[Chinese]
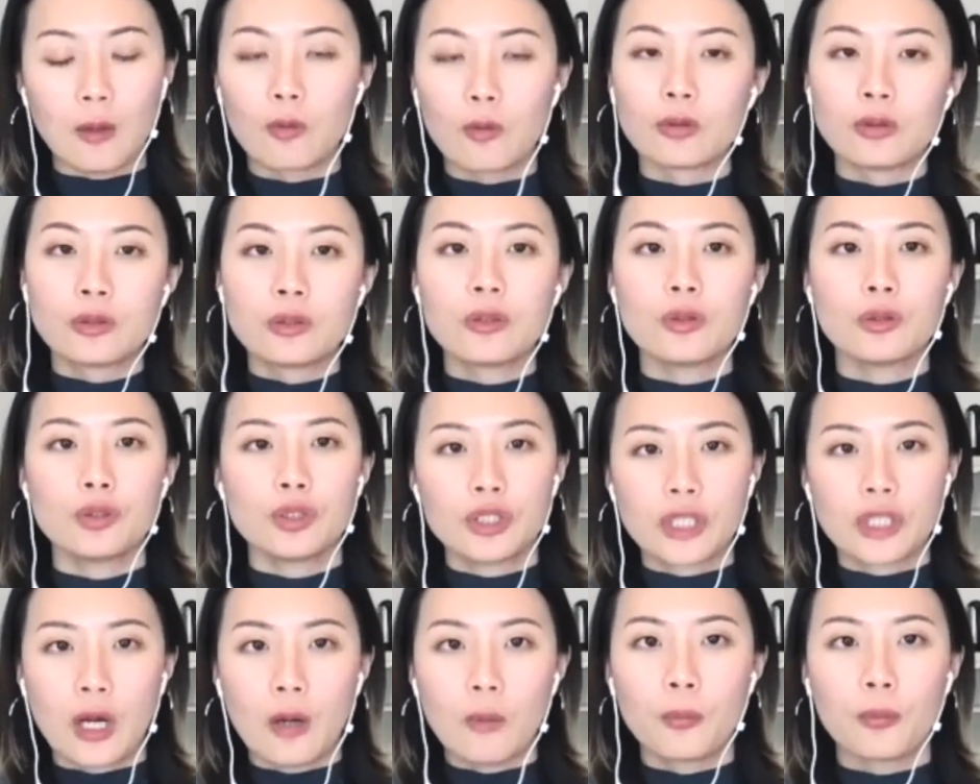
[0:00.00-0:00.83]
我就
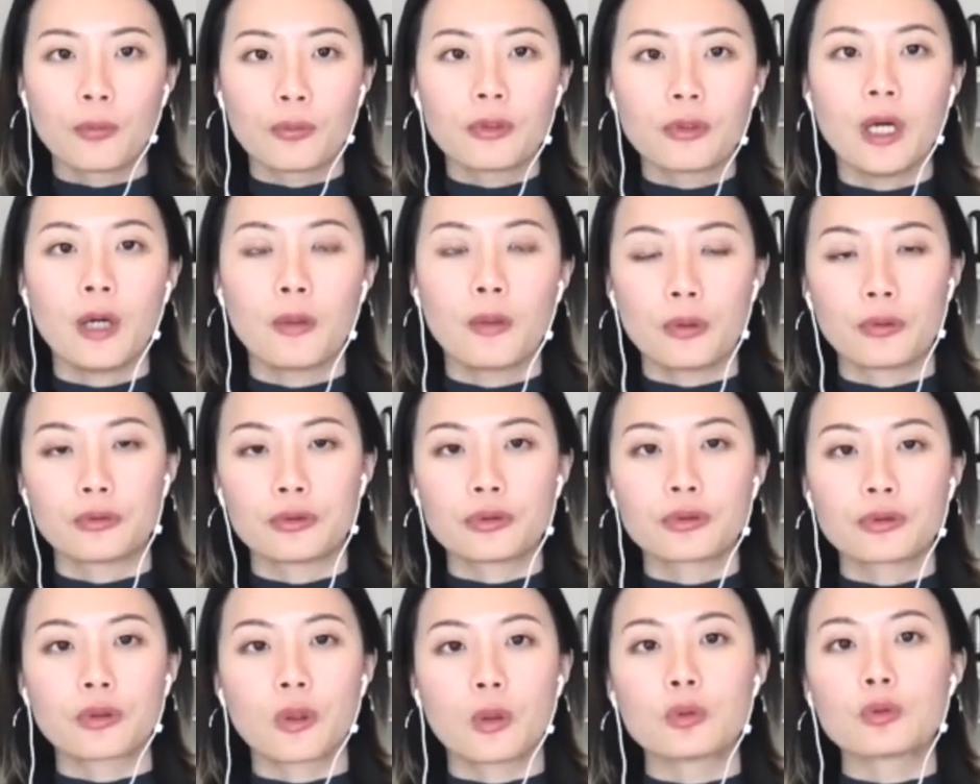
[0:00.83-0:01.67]
找不到远
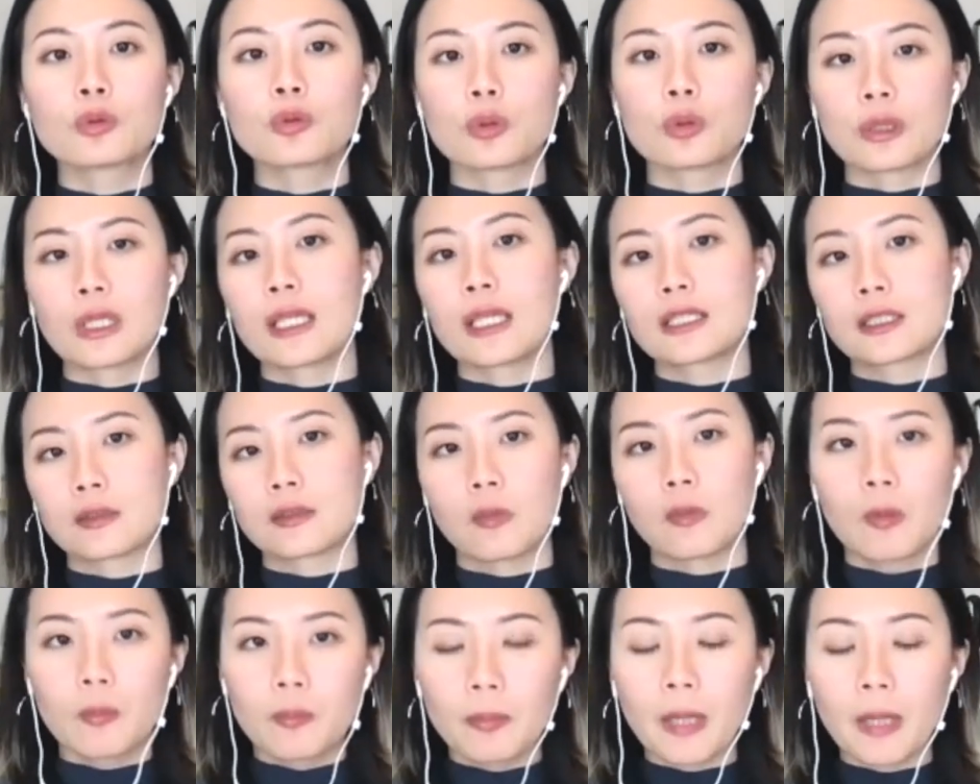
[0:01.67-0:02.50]
距工作，那怎么
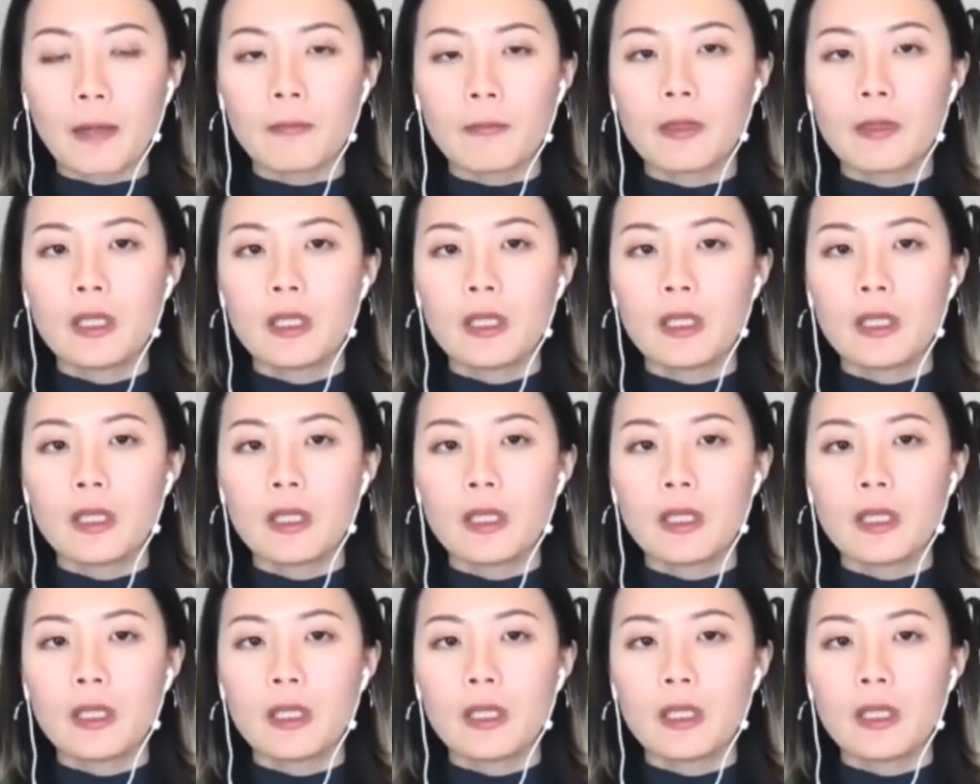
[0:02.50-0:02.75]
办？